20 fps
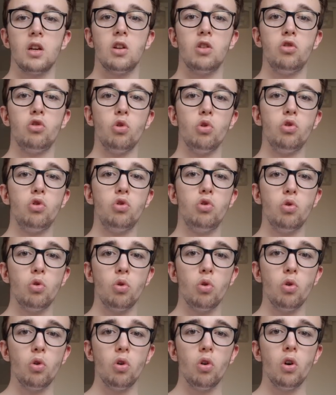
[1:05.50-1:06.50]
De
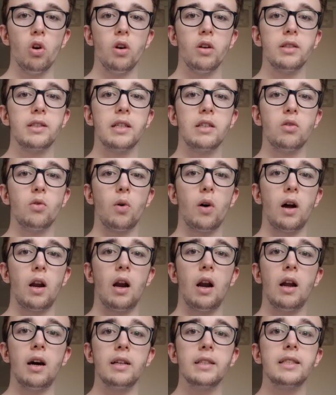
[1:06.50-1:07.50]
deux, cet
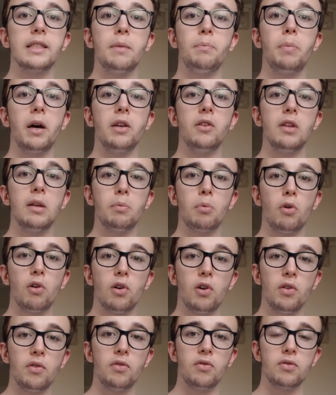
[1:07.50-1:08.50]
oral-là, c'est pas une
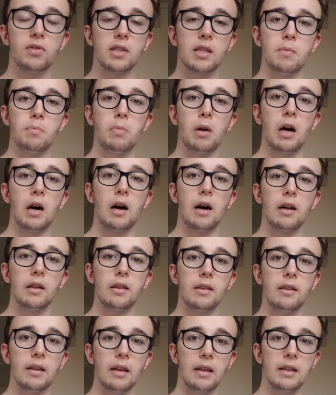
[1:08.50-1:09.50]
épreuve, c'est pas
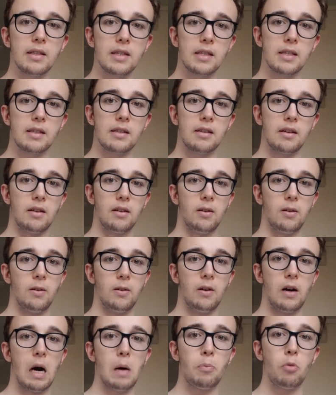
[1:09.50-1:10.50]
un test
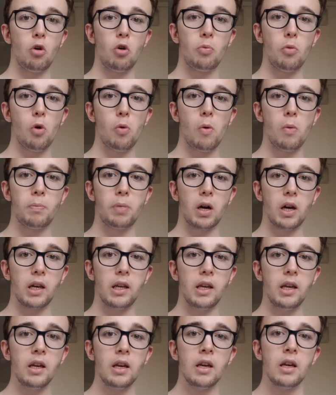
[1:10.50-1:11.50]
euh, à proprement
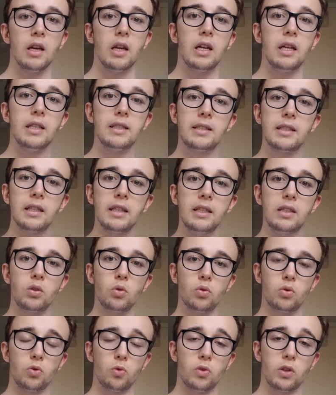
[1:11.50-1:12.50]
parler. Les
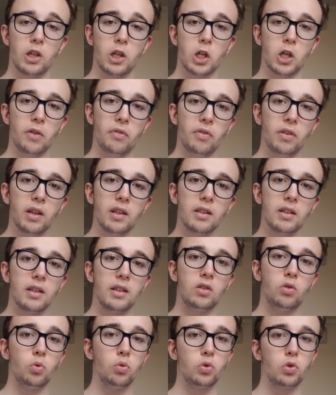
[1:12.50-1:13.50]
sélections sont déjà faites
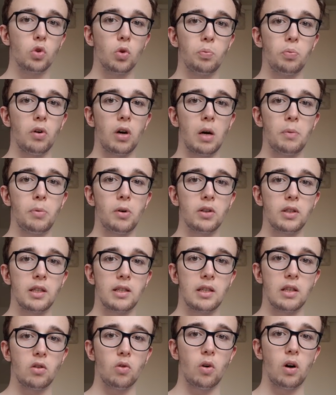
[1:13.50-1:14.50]
et tout ce que peut rapporter
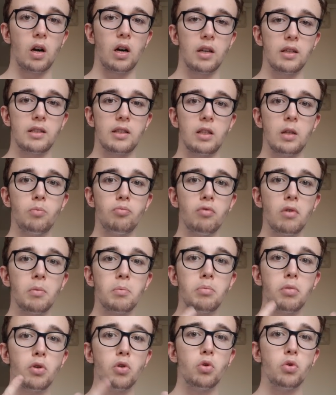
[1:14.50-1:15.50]
cet oral-là, c'est des points
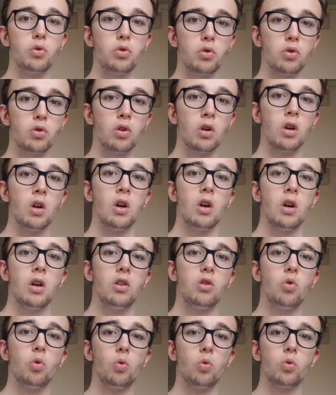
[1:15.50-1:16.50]
bonus.
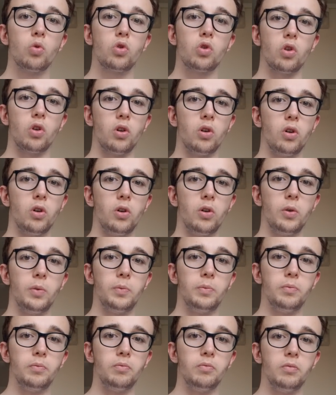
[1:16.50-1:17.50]
Donc il
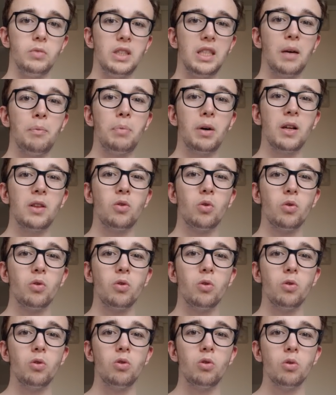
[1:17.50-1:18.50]
euh, n'y a pas
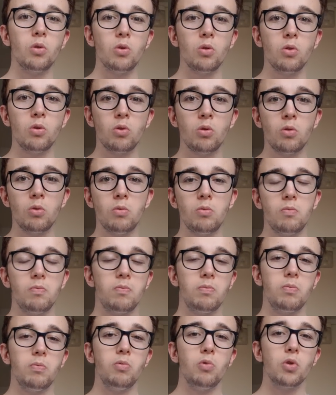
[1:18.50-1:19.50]
de,
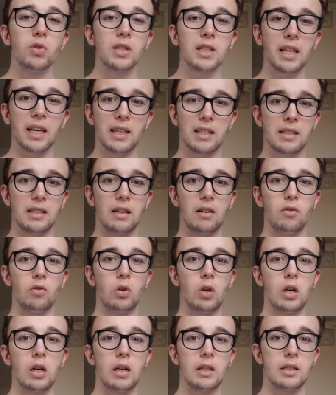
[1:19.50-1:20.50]
de, stress à
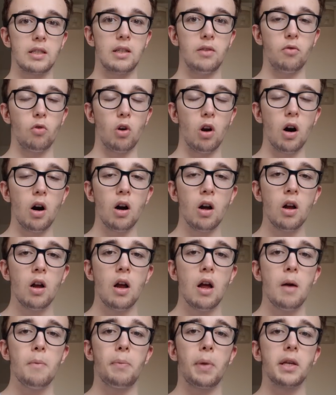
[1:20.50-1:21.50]
avoir à ce niveau-là
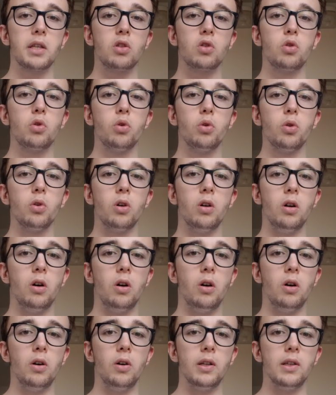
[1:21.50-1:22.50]
parce que
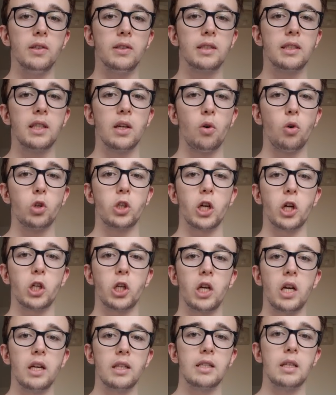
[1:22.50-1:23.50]
euh, ce qui est
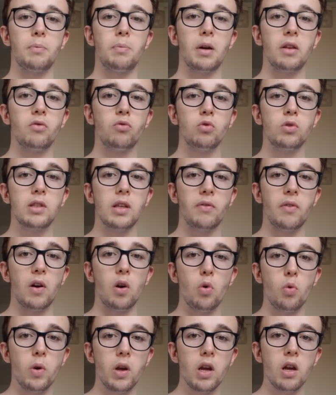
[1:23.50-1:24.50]
recherché là, c'est pas de vous
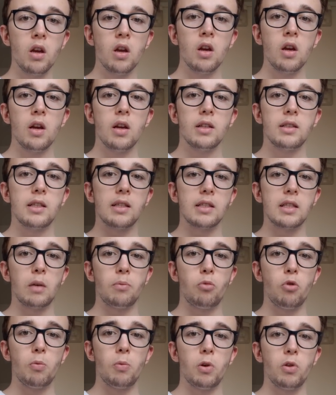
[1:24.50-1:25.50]
évaluer, c'est
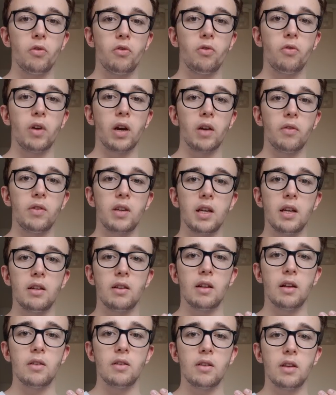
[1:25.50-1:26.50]
simplement de vérifier
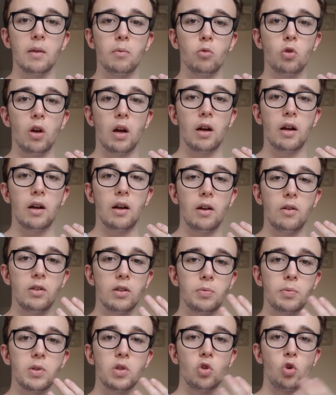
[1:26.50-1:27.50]
une,
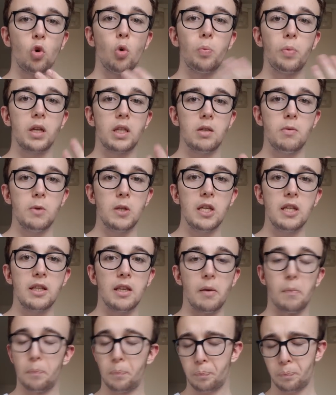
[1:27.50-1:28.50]
espèce de compatibilité.